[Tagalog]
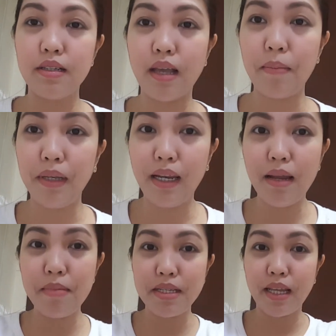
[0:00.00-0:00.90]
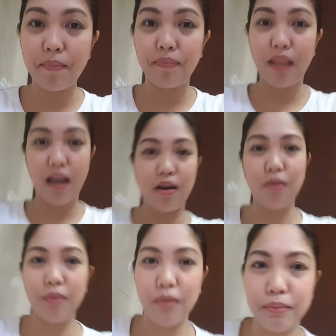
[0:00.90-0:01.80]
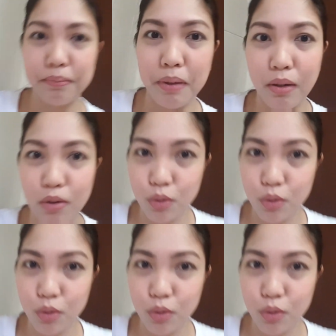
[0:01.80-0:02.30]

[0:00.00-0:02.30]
Sabi nila, masarap daw. Pero